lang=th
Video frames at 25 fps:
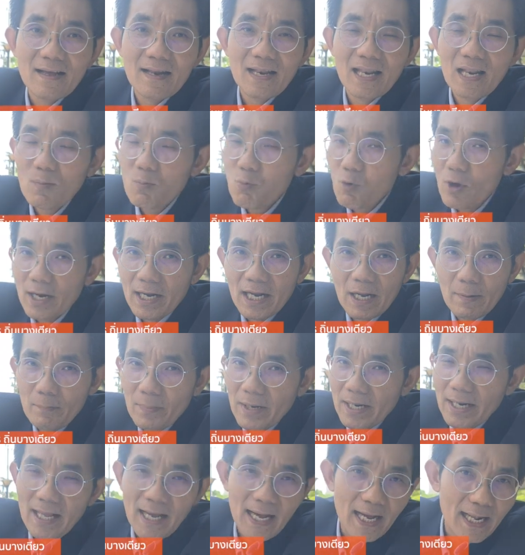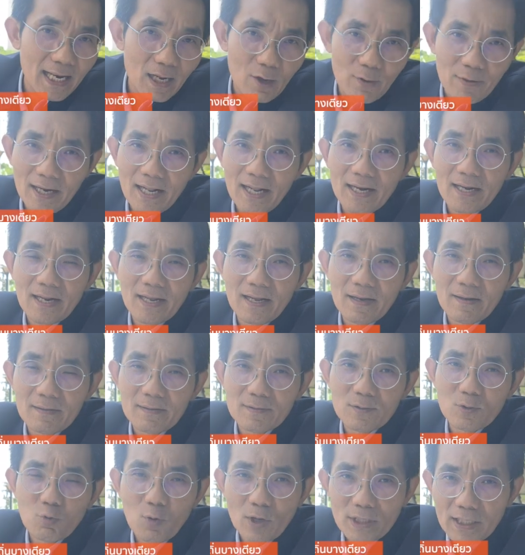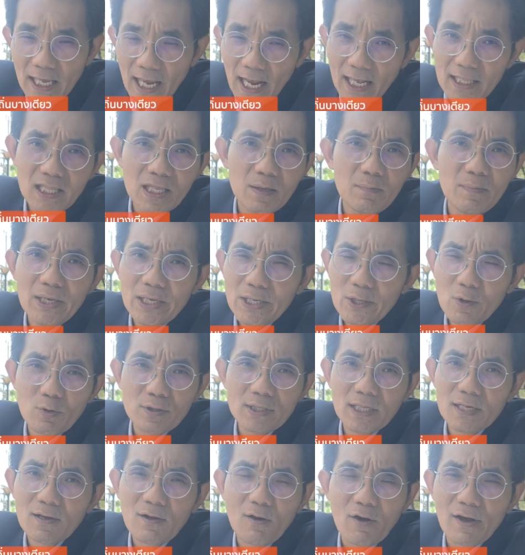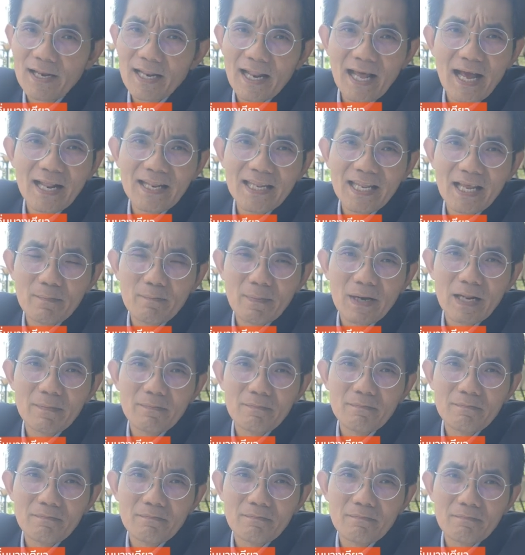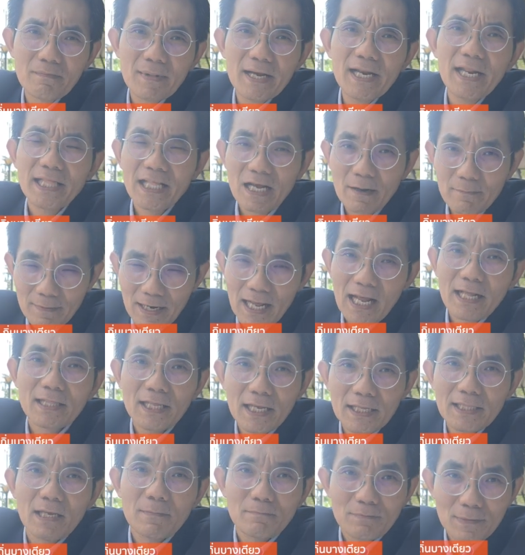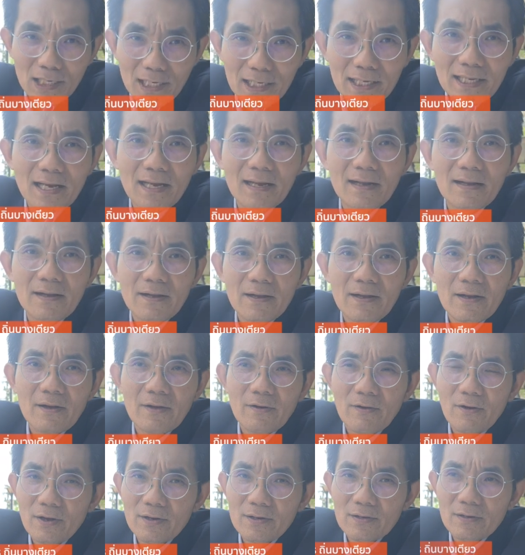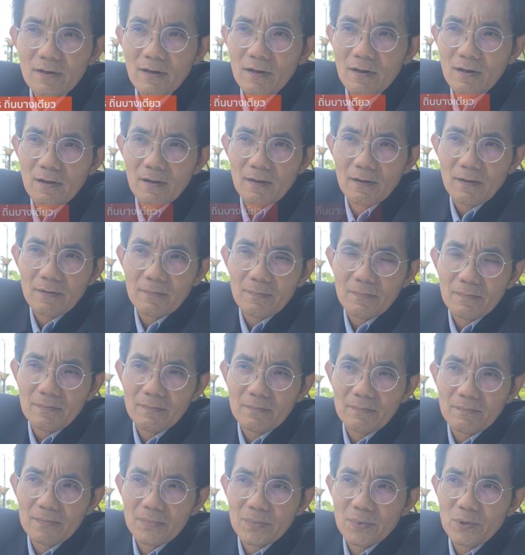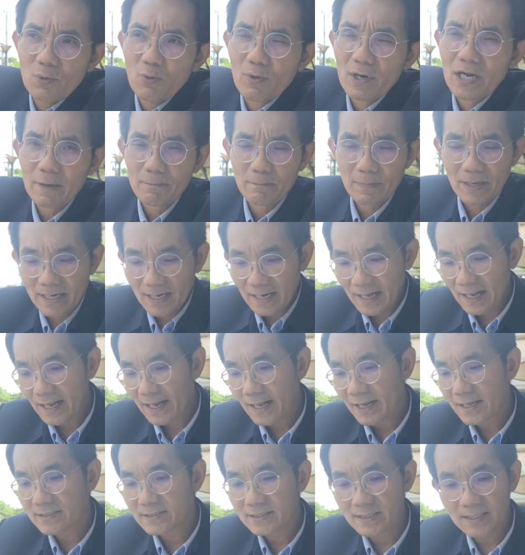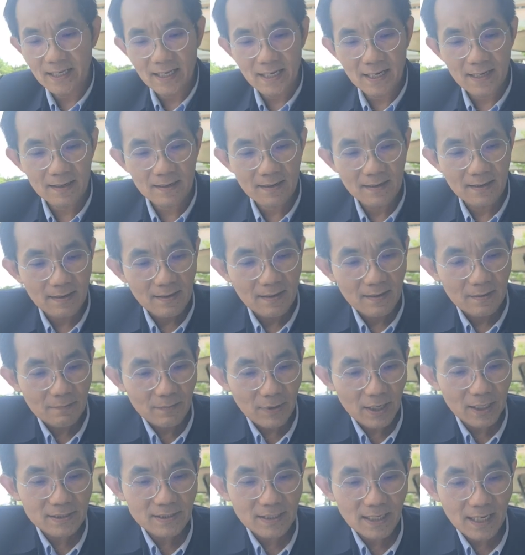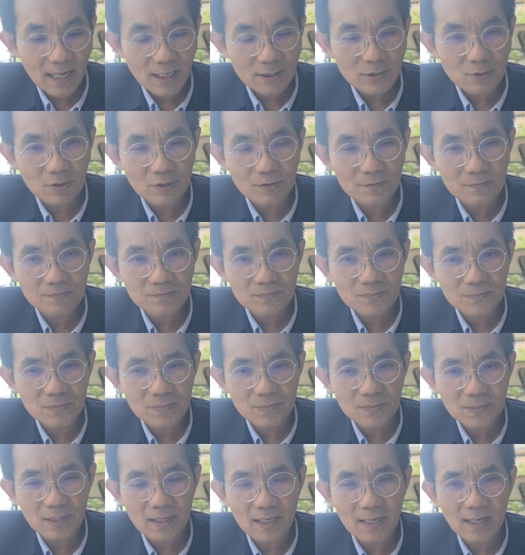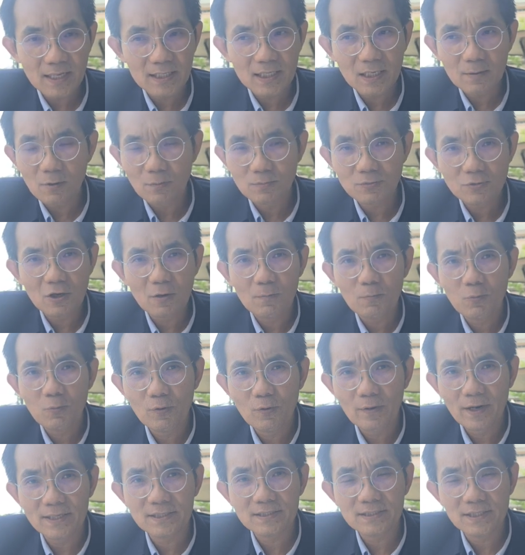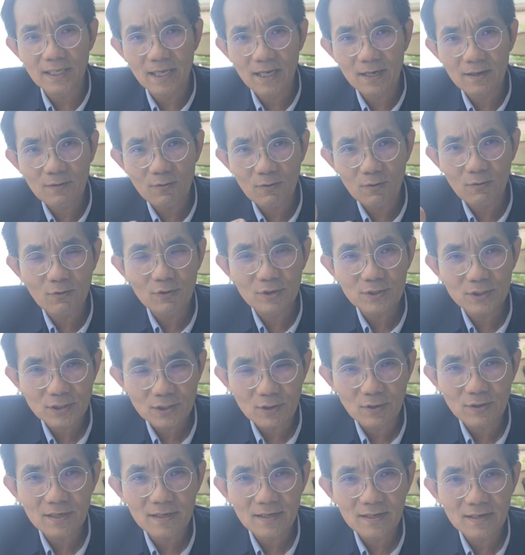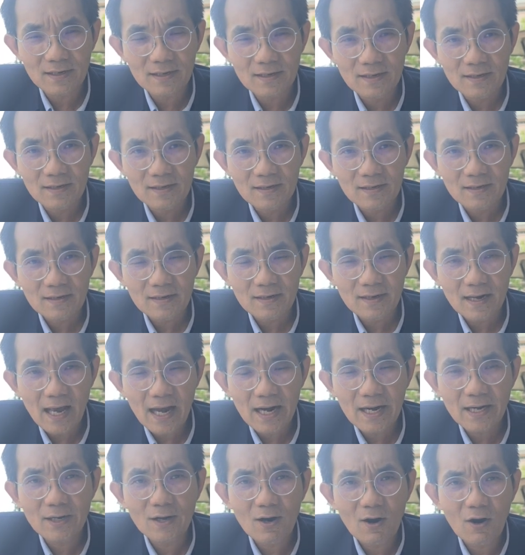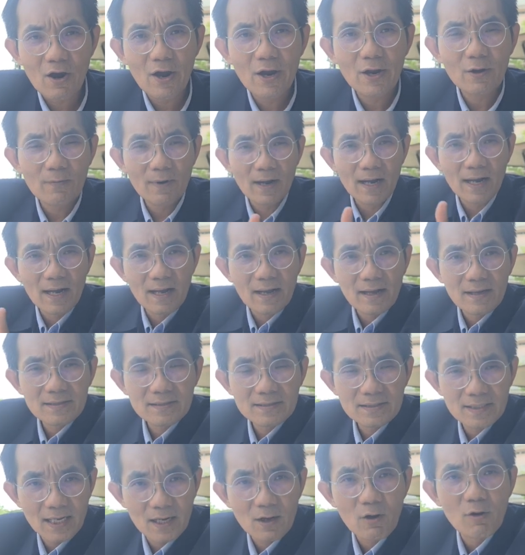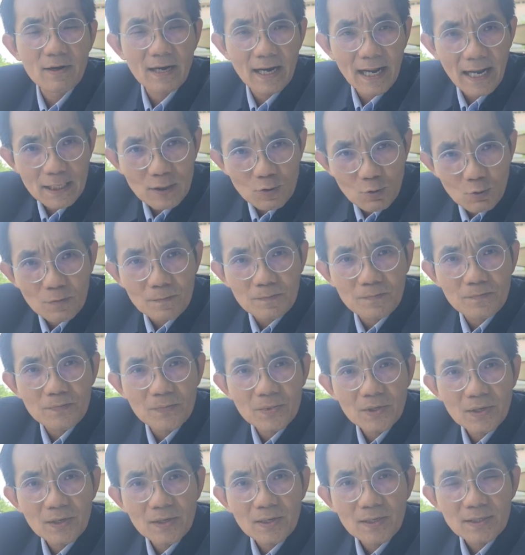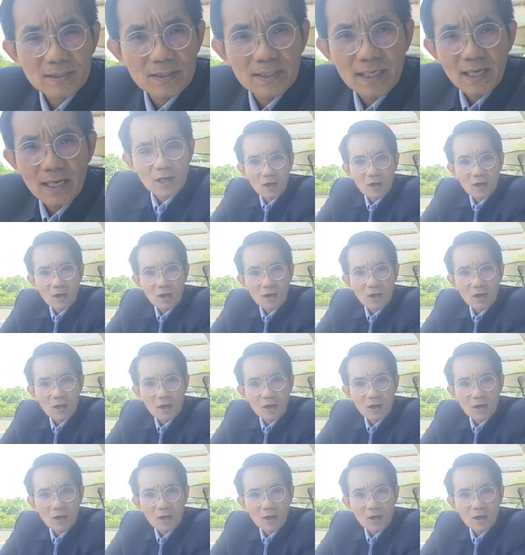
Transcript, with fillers: แล้วบวกกับปัญหาเหล่านั้นเนี่ยตัวแทนที่มีอยู่ที่ก่อนหน้านี้มันไม่ได้ทำหน้าที่เต็มที่ คนก็อยู่กับปัญหาเสียงประชาชนนะฮะที่ผมชอดกันเสียงของคนจนดังน้อยกว่าเสียงของนายทุน เสีย